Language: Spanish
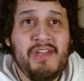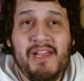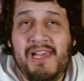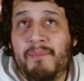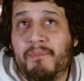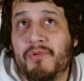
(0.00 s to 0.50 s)

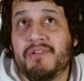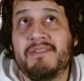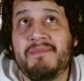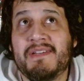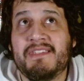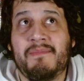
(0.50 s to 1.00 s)
La
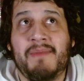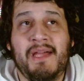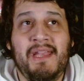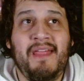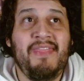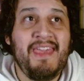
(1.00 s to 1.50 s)
próxima
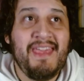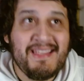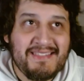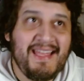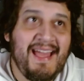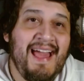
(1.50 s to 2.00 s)
semana, de
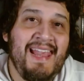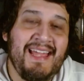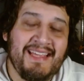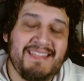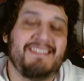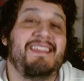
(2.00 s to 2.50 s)
esta a la
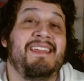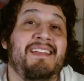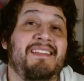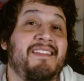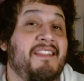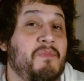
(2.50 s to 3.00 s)
que sigue,
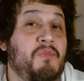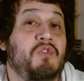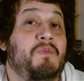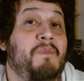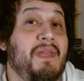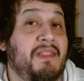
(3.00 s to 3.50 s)
ya
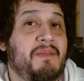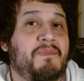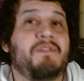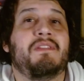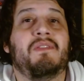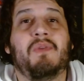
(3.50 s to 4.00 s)
tendremos
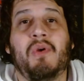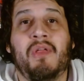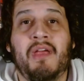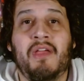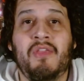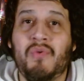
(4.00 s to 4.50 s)
20% de
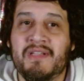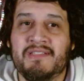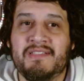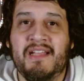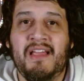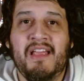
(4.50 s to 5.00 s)
daño
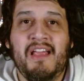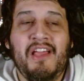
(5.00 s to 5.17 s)
extra.